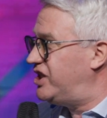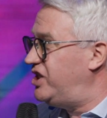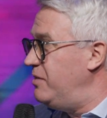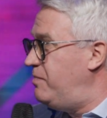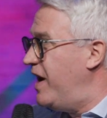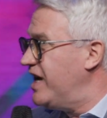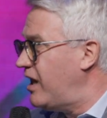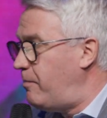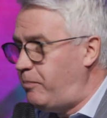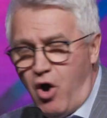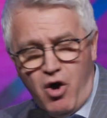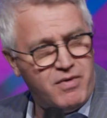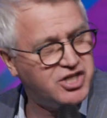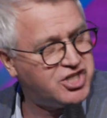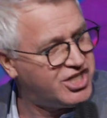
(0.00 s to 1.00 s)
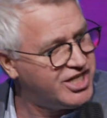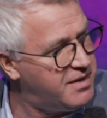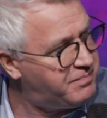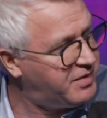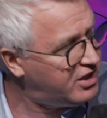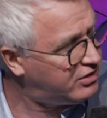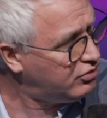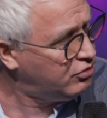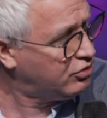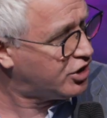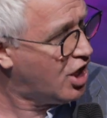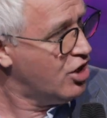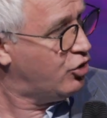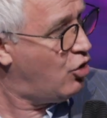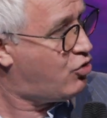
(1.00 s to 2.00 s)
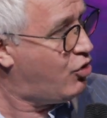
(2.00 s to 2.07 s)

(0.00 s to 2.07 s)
к тебе на помощь не придут. Но